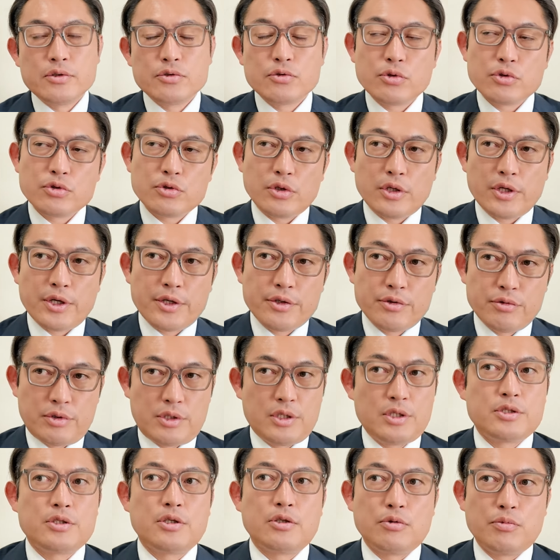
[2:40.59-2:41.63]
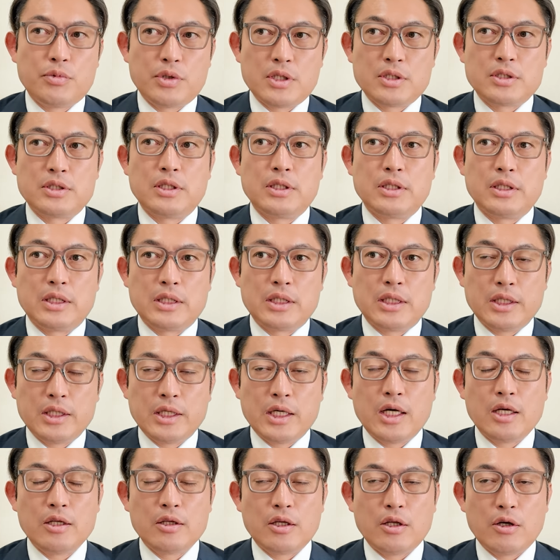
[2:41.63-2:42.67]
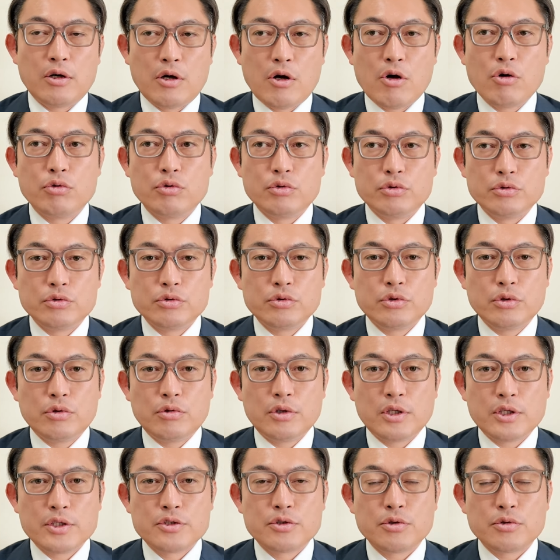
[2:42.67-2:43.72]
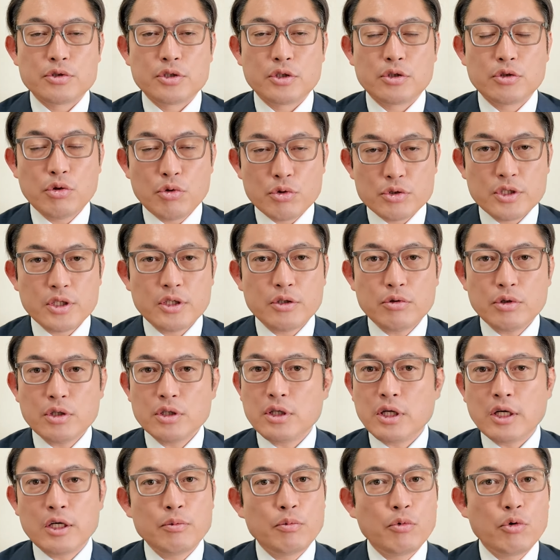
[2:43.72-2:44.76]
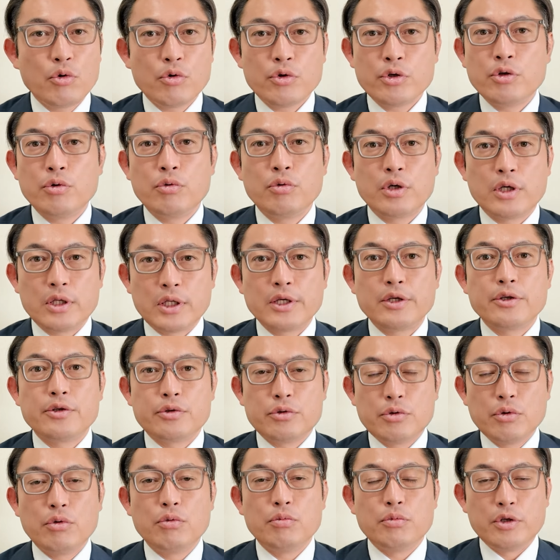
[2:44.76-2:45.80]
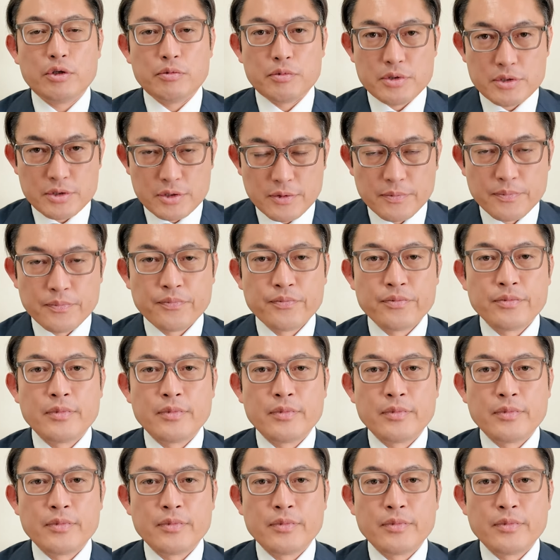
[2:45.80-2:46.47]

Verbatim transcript: それぞれ有権者の皆さん方に判断を仰ぐとこれ必要性当然これ誰も異論がないと思います。